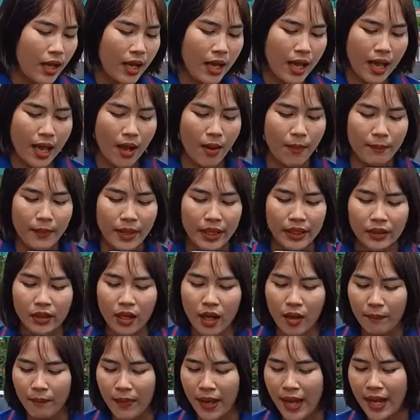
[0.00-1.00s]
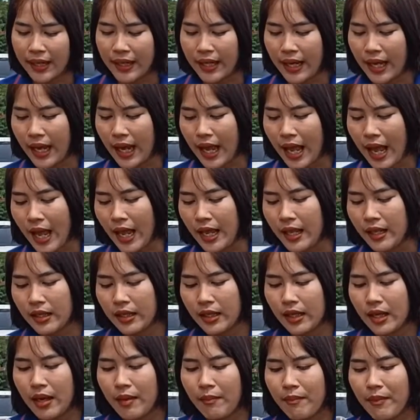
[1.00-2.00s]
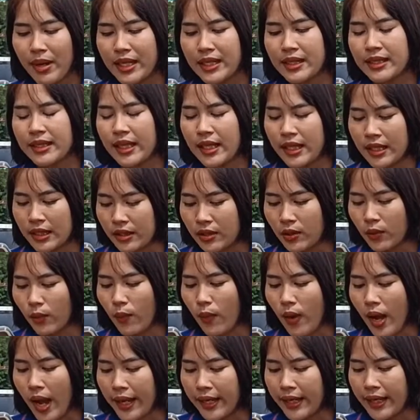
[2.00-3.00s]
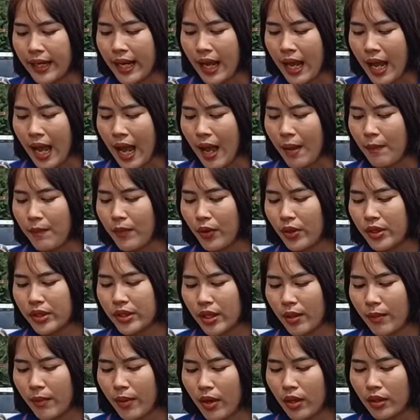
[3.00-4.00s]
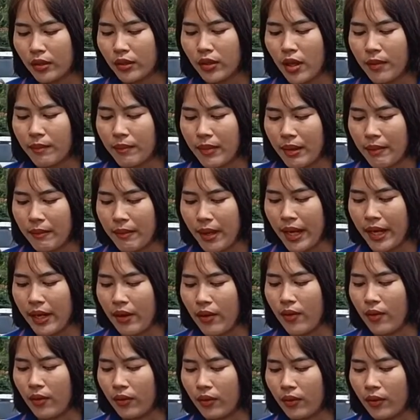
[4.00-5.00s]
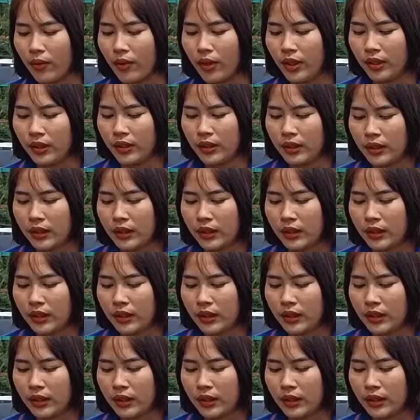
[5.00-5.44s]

คอมเมนต์ต่อไปนะคะมันสีสวยนะคะโดยเฉพาะตอนใหม่ ๆออกรถ